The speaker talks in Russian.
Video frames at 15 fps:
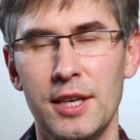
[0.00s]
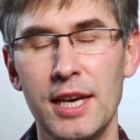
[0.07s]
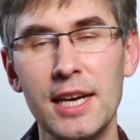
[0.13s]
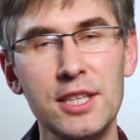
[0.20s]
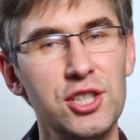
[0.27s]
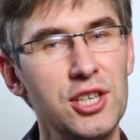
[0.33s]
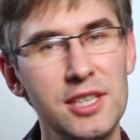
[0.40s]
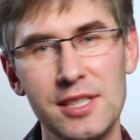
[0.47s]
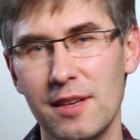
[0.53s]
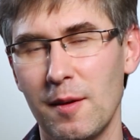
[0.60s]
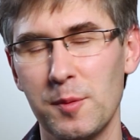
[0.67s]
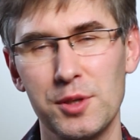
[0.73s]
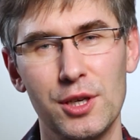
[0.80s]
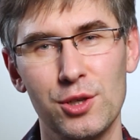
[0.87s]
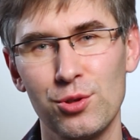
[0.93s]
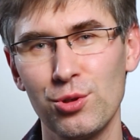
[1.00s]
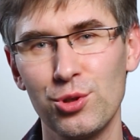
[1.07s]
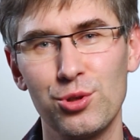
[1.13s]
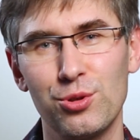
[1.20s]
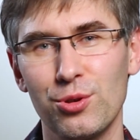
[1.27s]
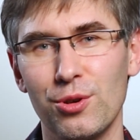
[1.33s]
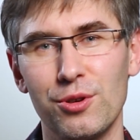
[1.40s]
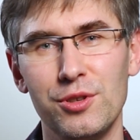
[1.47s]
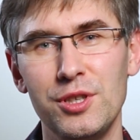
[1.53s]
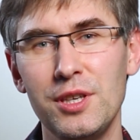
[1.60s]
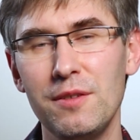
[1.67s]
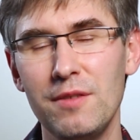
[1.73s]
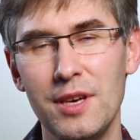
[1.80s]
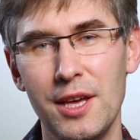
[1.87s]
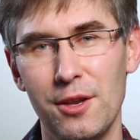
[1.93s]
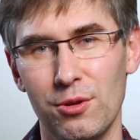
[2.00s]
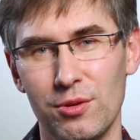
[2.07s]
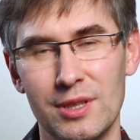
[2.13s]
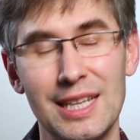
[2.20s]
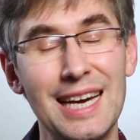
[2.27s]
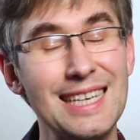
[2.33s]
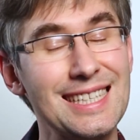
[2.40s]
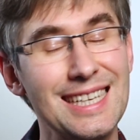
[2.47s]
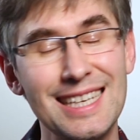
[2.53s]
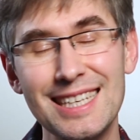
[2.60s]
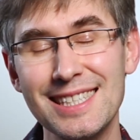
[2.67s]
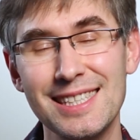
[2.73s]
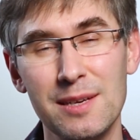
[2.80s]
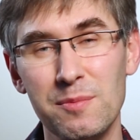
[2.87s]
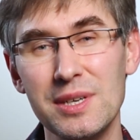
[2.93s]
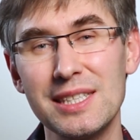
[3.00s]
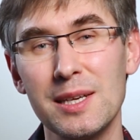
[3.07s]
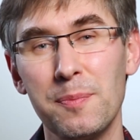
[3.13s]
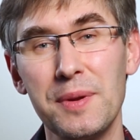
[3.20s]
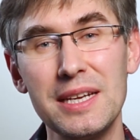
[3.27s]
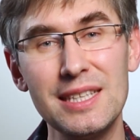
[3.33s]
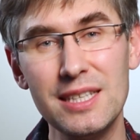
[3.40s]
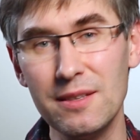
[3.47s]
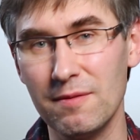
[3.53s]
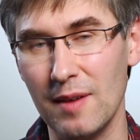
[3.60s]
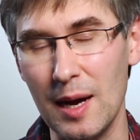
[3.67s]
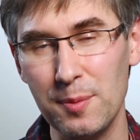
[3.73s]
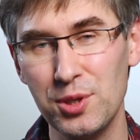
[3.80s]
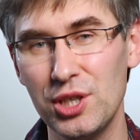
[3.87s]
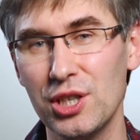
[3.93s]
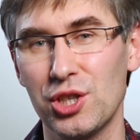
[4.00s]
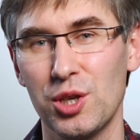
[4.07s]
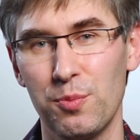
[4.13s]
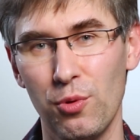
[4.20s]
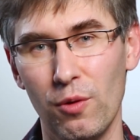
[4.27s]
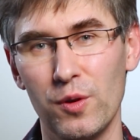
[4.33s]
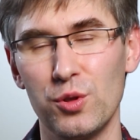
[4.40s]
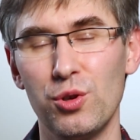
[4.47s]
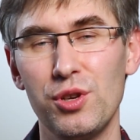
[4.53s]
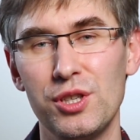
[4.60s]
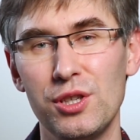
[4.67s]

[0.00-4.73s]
Я честно вам скажу, что не верю, даже если мы запретим вообще шипованную